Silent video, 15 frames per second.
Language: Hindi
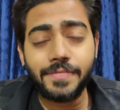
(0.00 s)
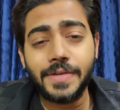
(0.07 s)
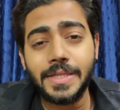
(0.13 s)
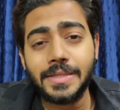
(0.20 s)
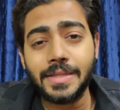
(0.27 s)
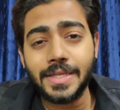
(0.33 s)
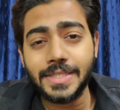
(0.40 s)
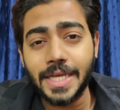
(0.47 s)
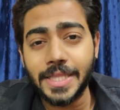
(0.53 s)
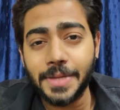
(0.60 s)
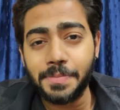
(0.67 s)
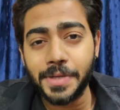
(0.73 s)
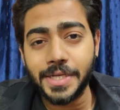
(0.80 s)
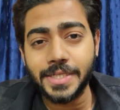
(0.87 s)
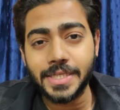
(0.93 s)
ने इतना ज़्यादा
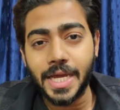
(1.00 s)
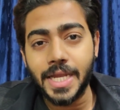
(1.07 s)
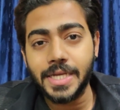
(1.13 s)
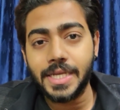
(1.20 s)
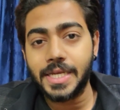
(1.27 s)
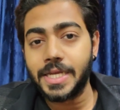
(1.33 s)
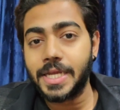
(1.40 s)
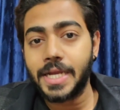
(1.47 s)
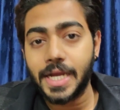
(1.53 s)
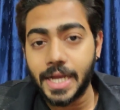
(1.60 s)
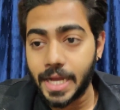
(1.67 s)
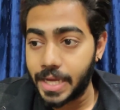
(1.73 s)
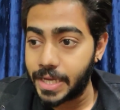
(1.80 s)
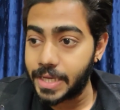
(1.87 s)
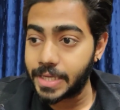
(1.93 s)
परेशान करके
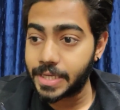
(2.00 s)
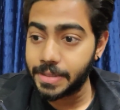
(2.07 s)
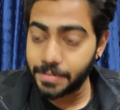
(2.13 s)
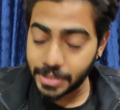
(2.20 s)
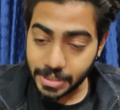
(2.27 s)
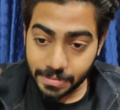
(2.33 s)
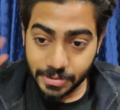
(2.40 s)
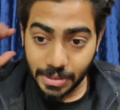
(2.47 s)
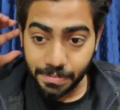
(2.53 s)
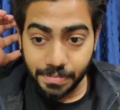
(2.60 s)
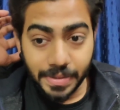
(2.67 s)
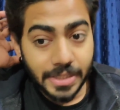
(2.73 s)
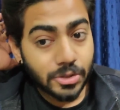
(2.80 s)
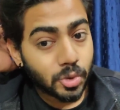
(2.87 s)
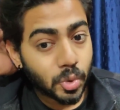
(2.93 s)
रखा है कि मतलब जब
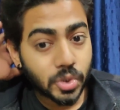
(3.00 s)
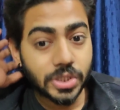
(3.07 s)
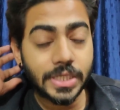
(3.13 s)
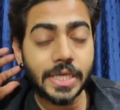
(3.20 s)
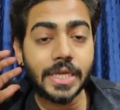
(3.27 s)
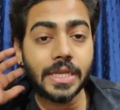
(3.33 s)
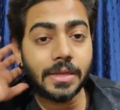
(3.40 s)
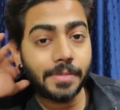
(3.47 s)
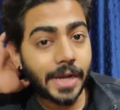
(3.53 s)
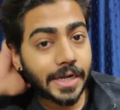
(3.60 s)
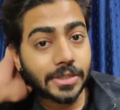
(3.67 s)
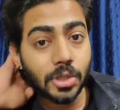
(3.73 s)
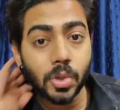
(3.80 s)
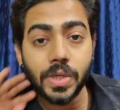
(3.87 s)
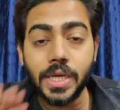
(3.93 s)
भी सोचने के लिए
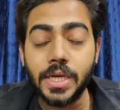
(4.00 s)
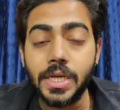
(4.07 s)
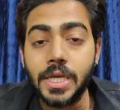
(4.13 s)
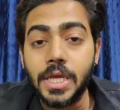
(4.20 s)
बैठता हूँ ना